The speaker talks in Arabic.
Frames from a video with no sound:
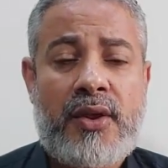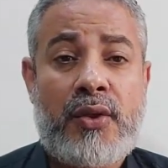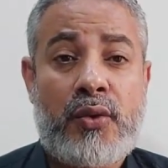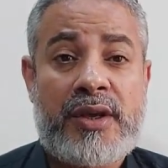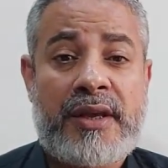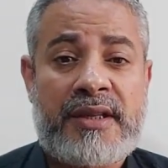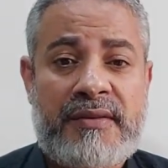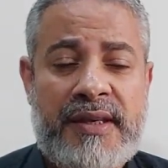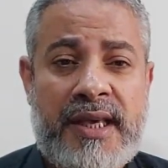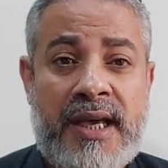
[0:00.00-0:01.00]
ذكرت
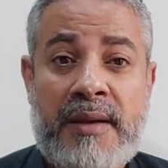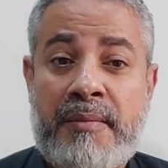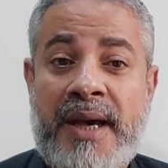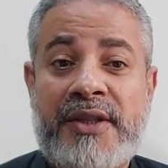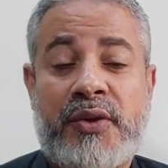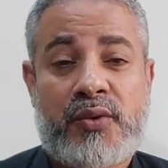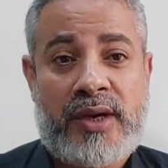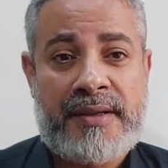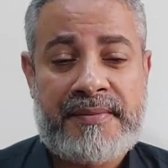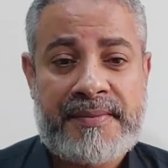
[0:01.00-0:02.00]
فيها بعض
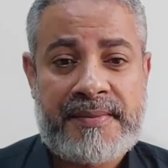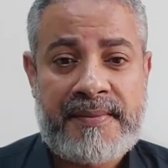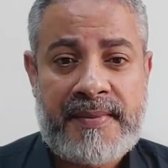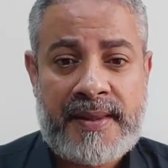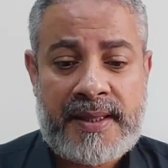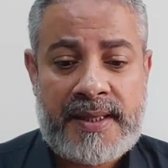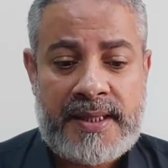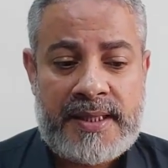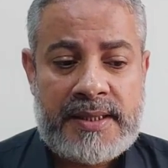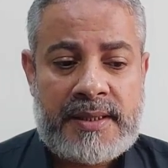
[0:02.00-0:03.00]
الرؤى
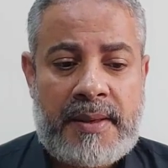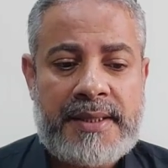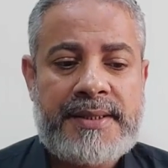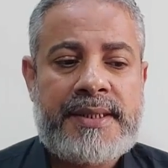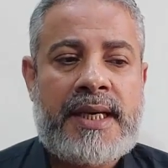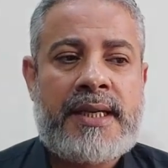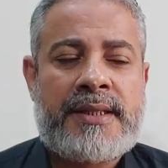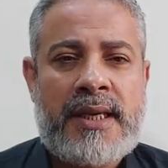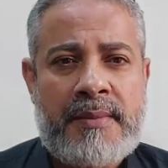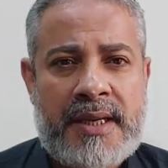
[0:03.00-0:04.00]
طبعا أنا
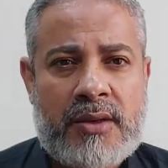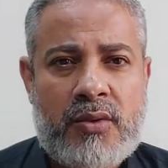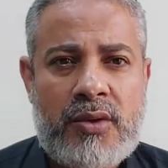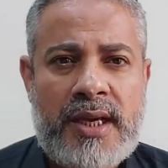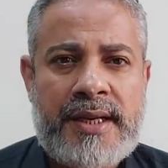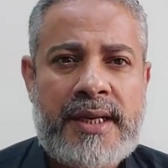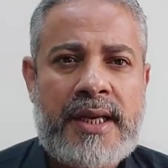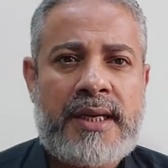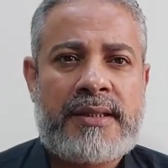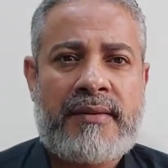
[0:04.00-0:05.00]
دائما أقول
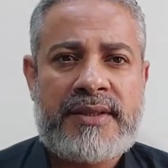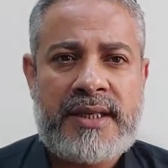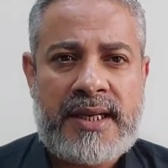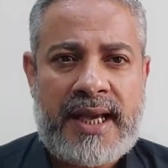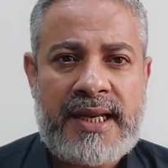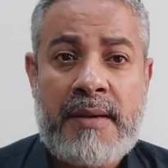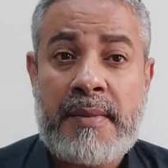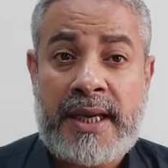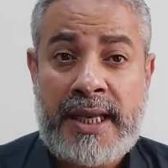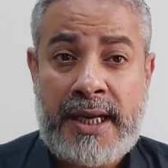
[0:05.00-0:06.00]
أن تفسير الأحلام
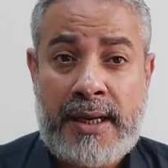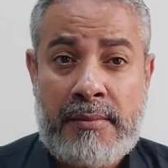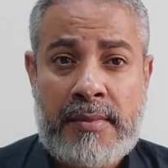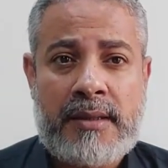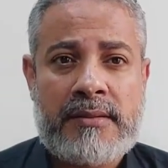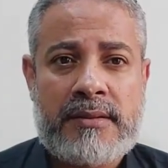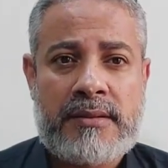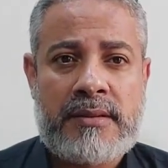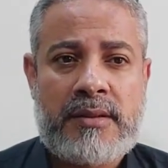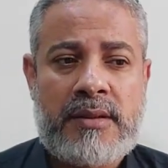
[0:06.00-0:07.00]
علم
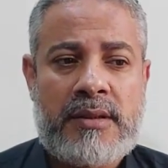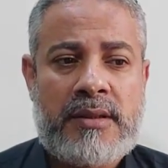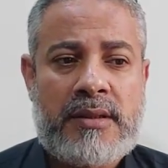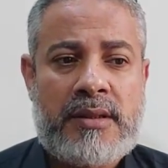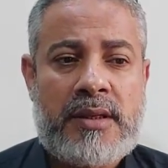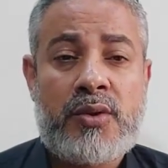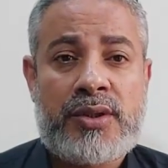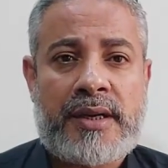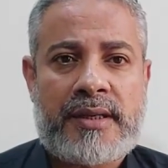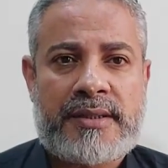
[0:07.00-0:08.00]

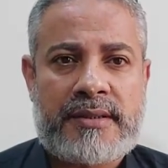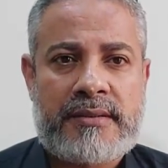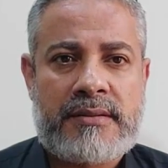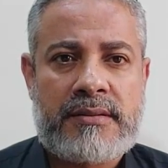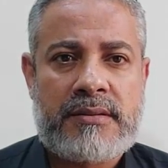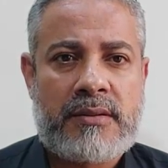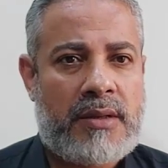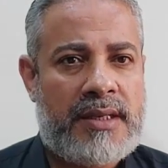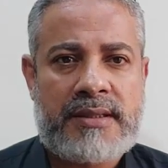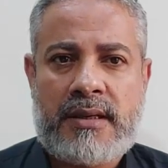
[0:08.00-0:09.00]
يدرس
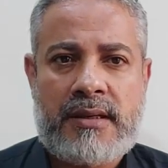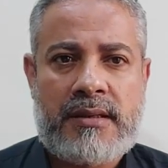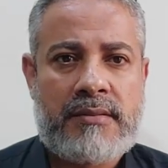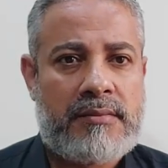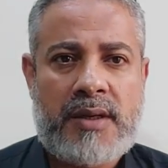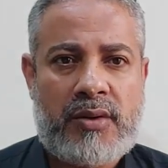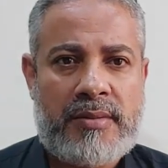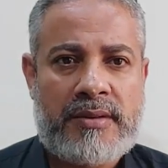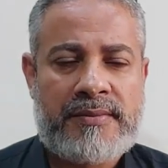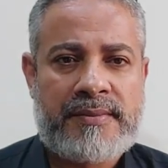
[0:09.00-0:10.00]
وليس موهبة